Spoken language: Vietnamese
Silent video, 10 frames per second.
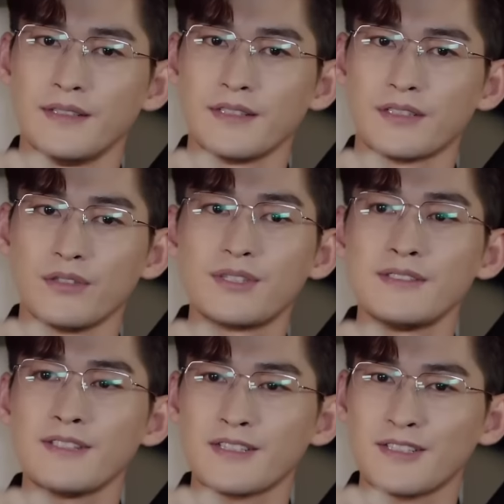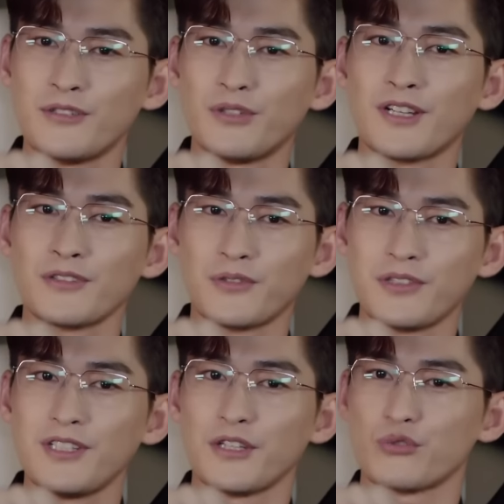thấp, mỉa mai phụ nữ,
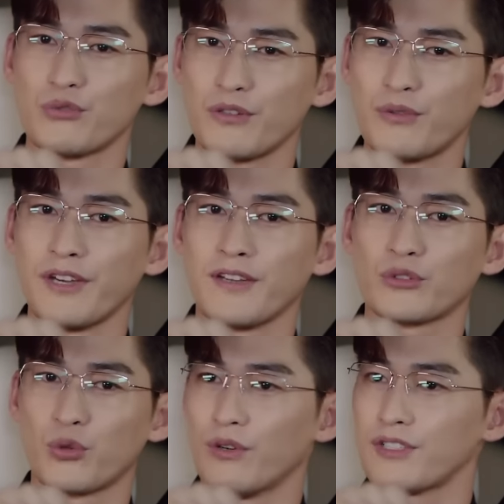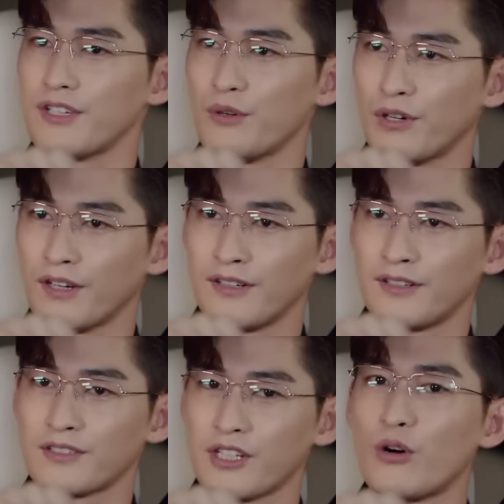được thể hiện dưới góc nhìn hạn hẹp,
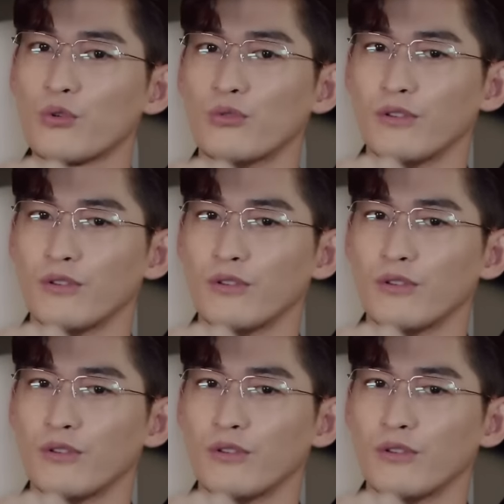gia